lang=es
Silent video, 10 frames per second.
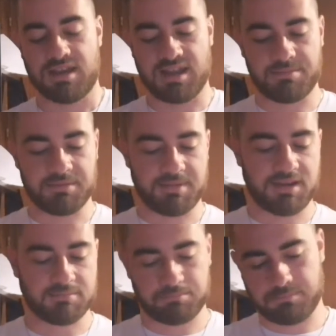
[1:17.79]
La
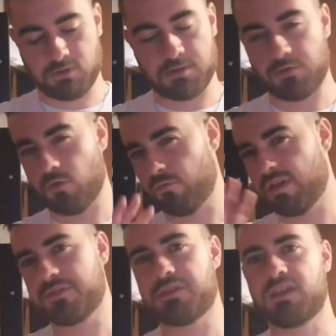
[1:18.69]
primera, os
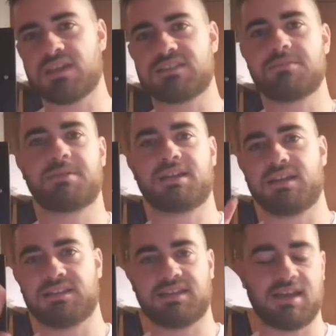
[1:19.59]
voy a decir así para
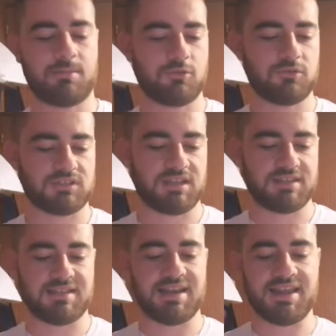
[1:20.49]
que la tengamos,
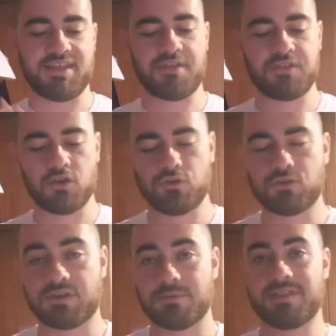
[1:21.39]
está la Edad de
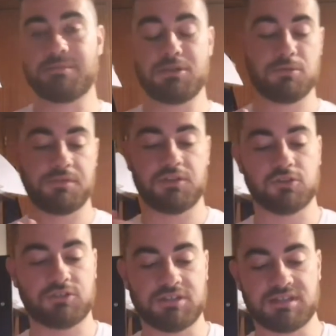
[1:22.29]
Oro, que va de
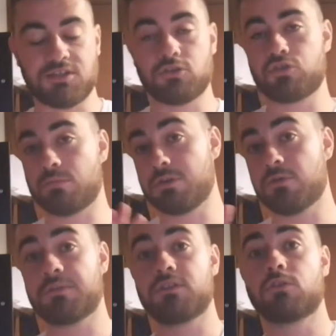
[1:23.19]
1938 a
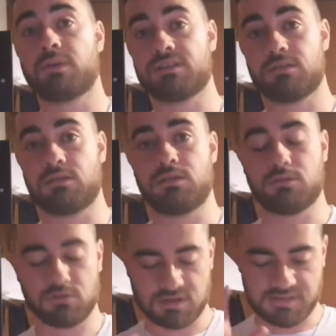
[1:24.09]

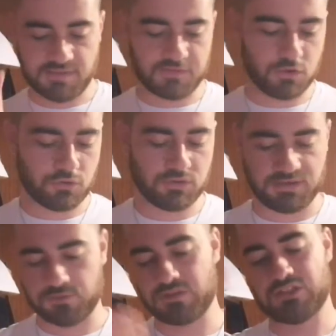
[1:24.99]
1945, la Edad de Oro,
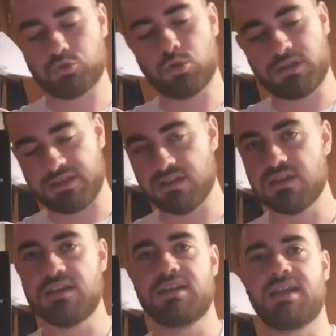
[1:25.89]
que es donde surge
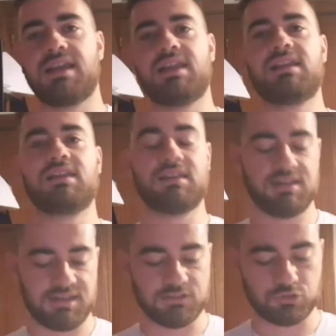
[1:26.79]

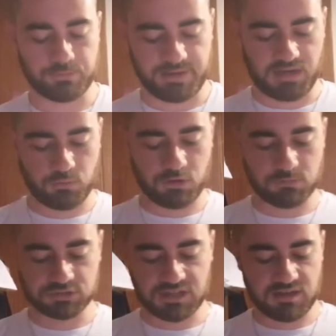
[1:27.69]
el, superhéroe
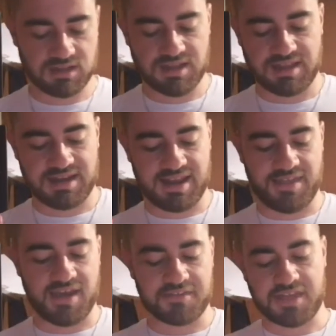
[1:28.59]
como tal,
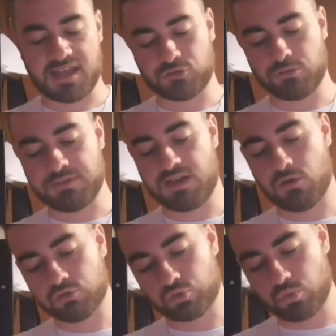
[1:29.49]
la Edad Atómica
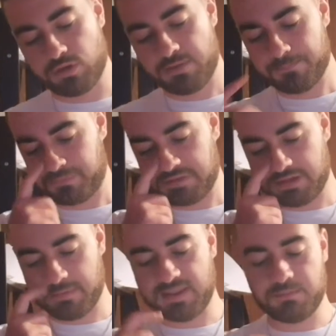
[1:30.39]
Oscura,
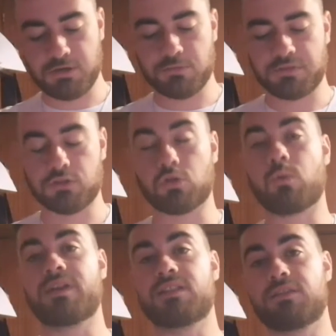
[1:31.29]
que va de
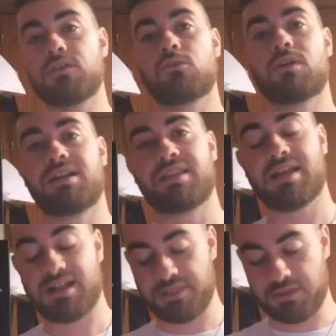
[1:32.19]
1945
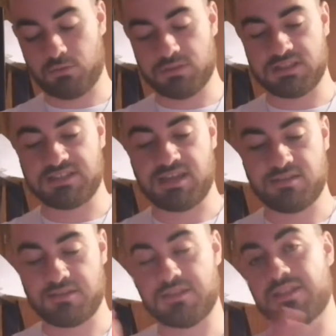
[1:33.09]
al 56,
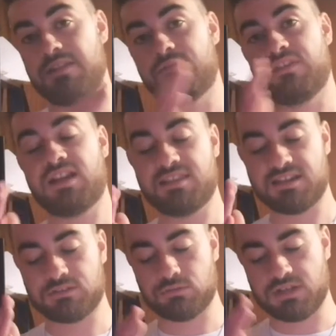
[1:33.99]
es decir, desde el final
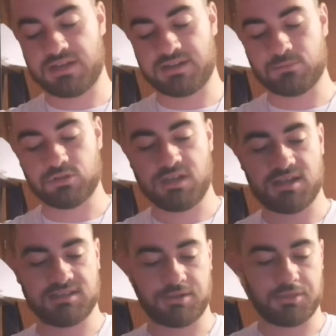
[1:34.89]
de la Segunda Guerra
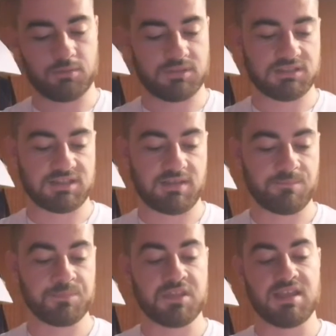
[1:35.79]
Mundial hasta el
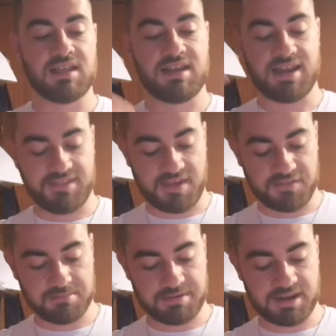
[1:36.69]
56, la
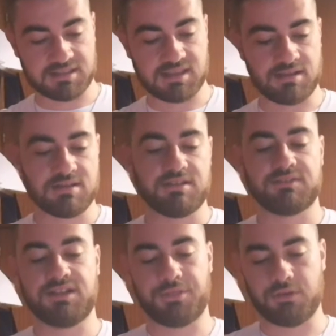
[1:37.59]
Edad de Plata,
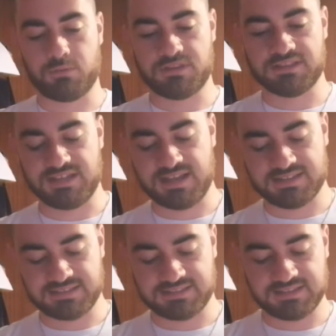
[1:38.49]
del 56
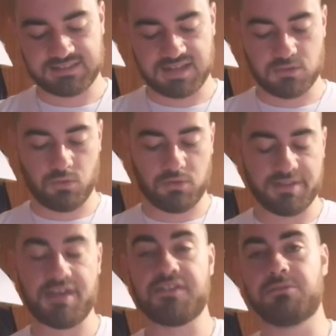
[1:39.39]
al 70, luego
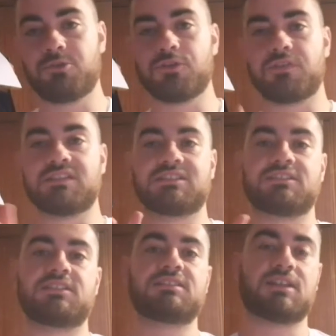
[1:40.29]
la edad del bronce del
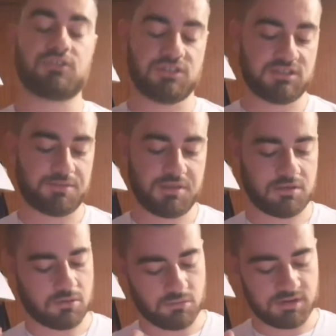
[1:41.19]
70 al
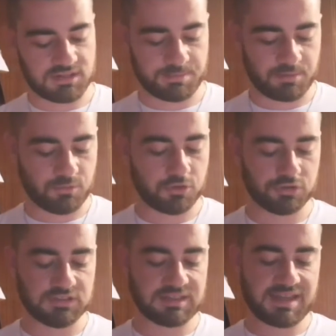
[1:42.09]
85, una etapa muy
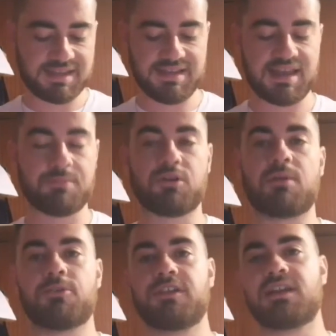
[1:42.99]
cortita, y la
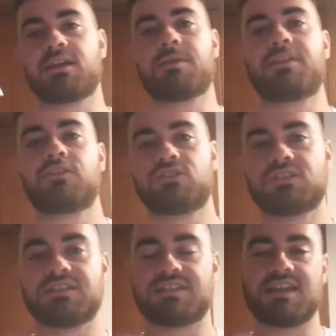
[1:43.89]
época moderna que va del
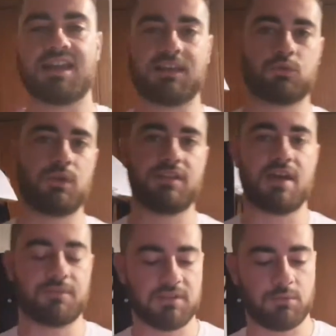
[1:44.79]
86 a la
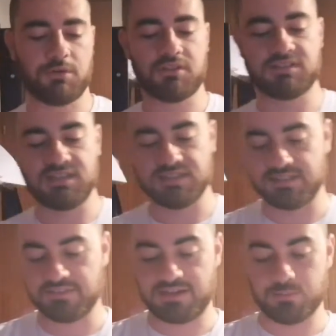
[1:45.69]
actualidad, ¿de acuerdo? Así que
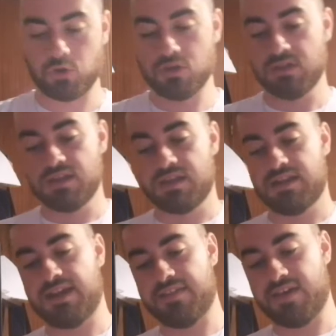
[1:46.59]
tendríamos
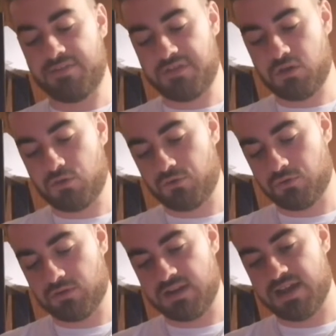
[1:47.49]
la edad de
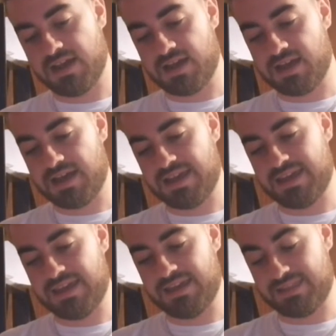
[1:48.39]
oro, la
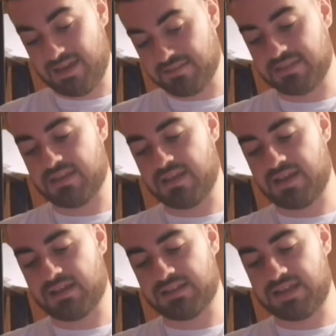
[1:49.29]
edad
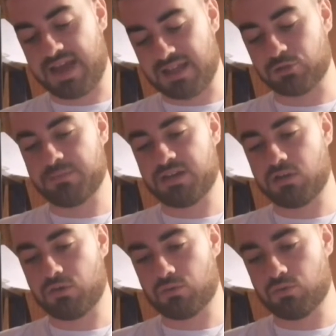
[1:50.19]

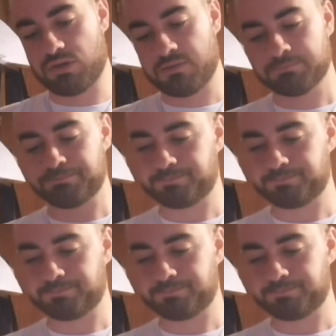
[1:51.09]
atómica oscura,